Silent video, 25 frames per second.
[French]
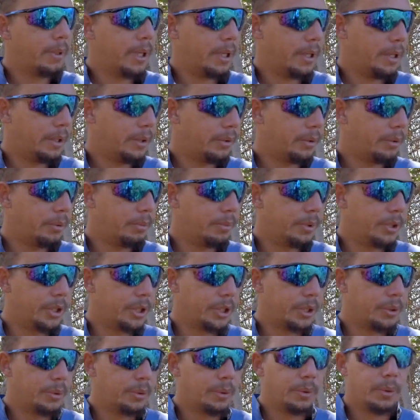elle ben, elle était
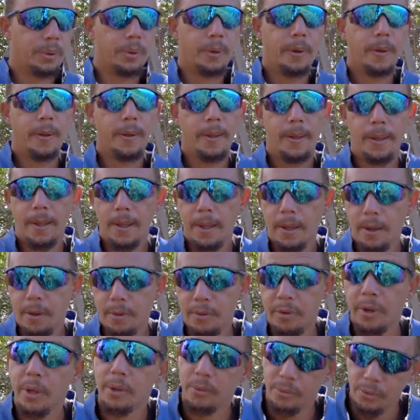obligée de
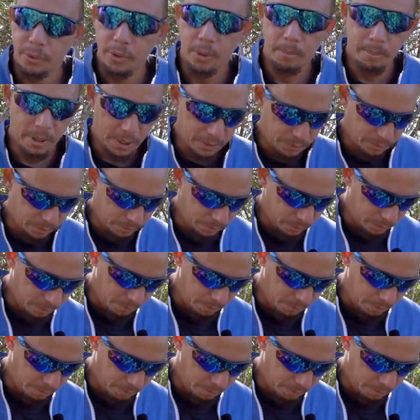faire une formation,